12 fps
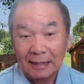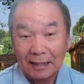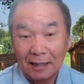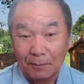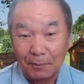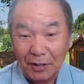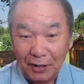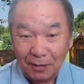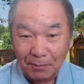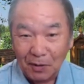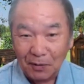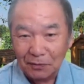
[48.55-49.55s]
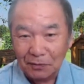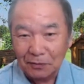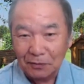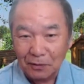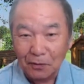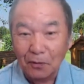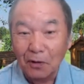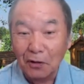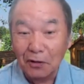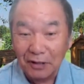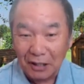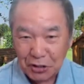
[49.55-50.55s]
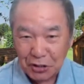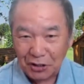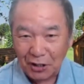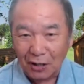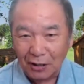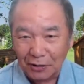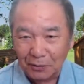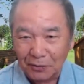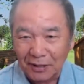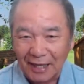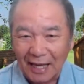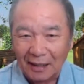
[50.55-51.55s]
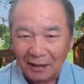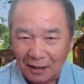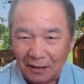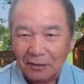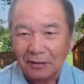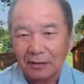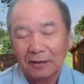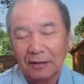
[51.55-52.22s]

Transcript: là bây giờ mong lù lư những chuyện nhỏ đồ tay giả đỡ